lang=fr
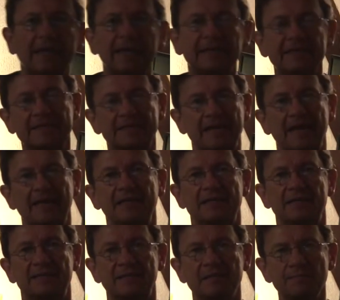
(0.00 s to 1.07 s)
it's as
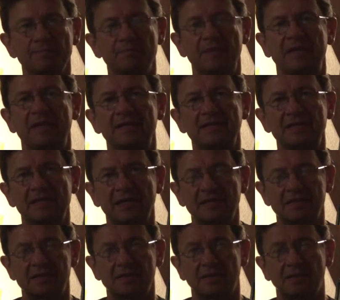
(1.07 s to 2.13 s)
simple as
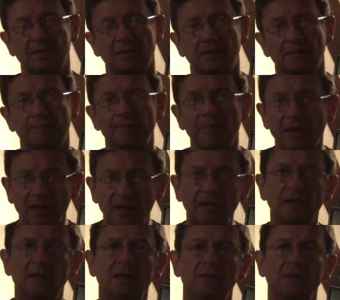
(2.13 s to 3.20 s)
that.
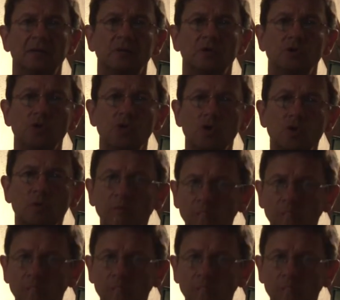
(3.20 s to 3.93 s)
Ne